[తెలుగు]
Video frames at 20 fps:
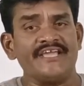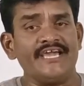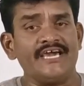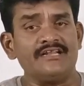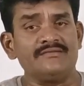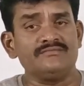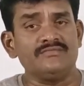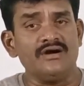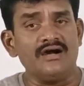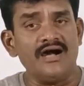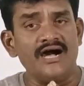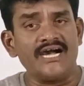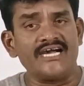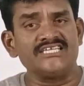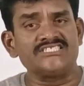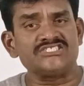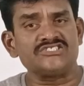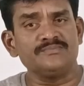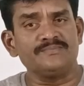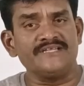ప్రయాణం
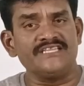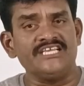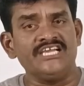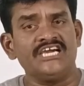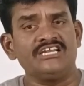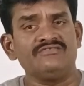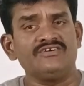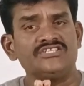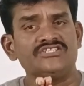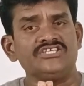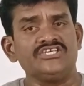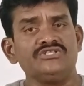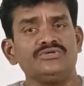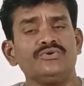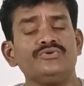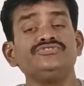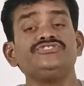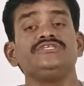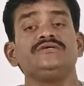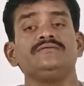ఆగస్టు పదిహేనవ
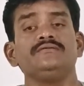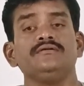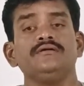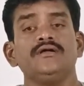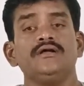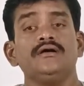తేదీ నుంచి